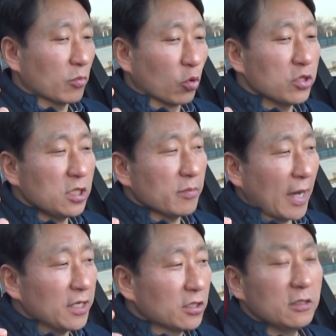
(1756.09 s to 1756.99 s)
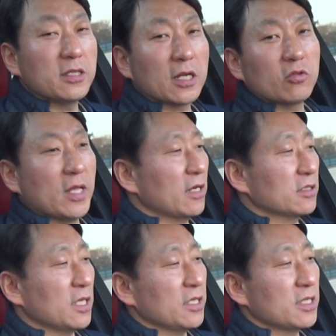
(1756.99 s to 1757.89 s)
돈이 많이 들더라도 나는
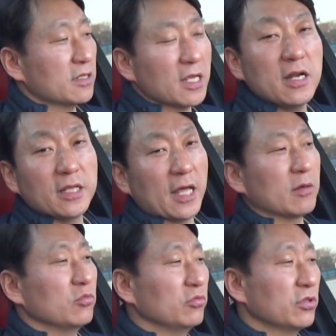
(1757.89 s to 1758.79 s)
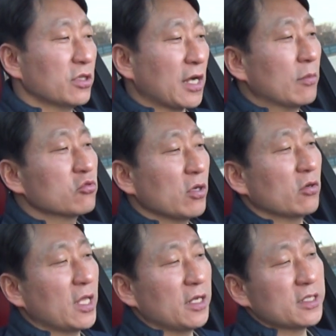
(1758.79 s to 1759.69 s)
그냥 이 차를 살래 다른 부분들을
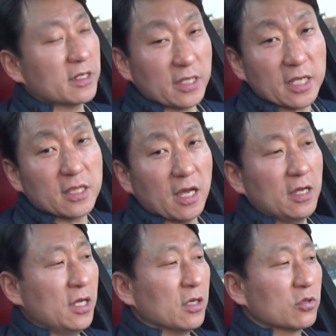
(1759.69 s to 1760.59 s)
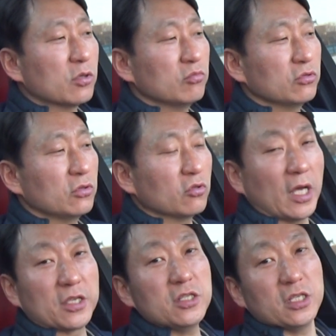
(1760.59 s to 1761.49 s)
감수하고 나는 이 차를 사겠다 그런 분들도
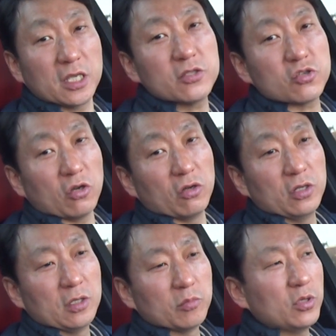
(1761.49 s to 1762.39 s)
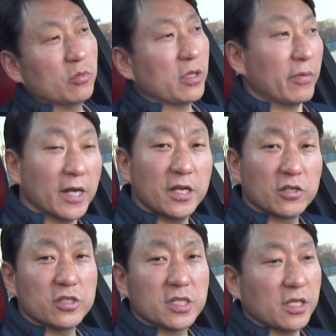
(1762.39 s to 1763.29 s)
당연히 있겠죠 뭐 일본의 페라리
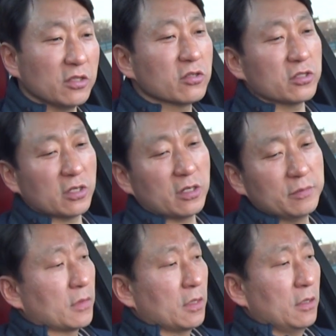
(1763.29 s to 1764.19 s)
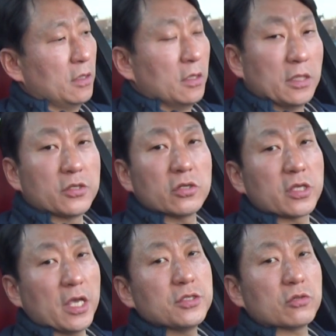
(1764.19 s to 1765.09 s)
거지가 있는 것처럼 네, 저는
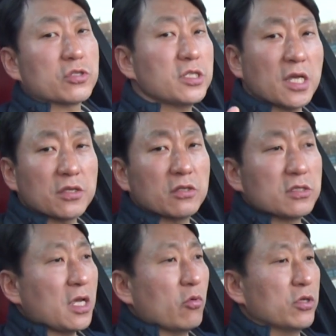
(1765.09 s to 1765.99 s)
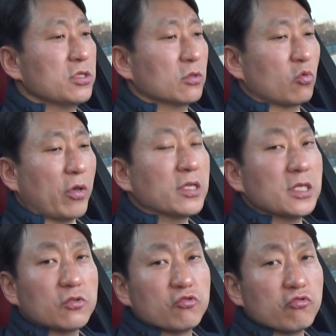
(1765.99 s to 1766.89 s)
개인적으로 시장 경제의 원칙도
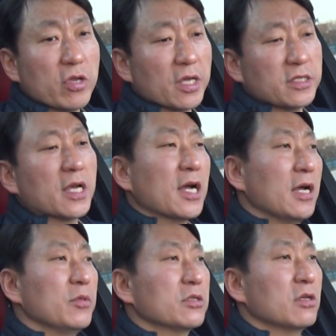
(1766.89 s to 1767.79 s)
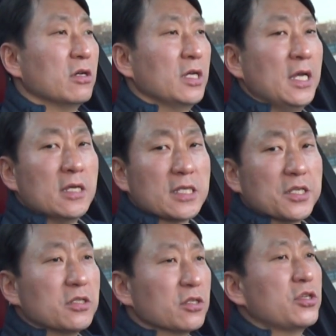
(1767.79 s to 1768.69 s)
굉장히 중요하게 생각하면서
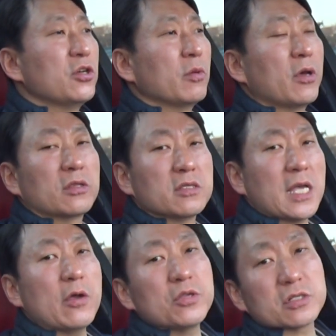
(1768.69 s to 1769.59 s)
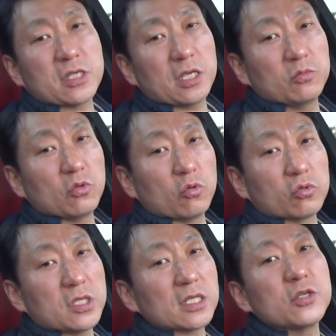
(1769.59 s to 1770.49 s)
사실은 기업의 어떤 사회적
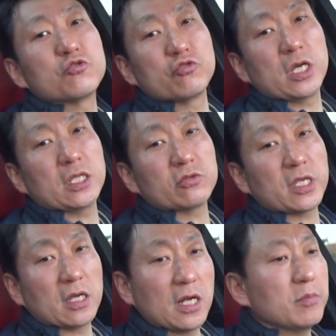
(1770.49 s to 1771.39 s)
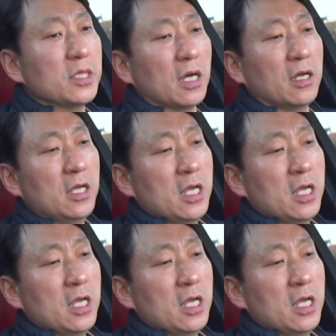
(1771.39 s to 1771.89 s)
책임도 상당히 중요하다고 생각을 합니다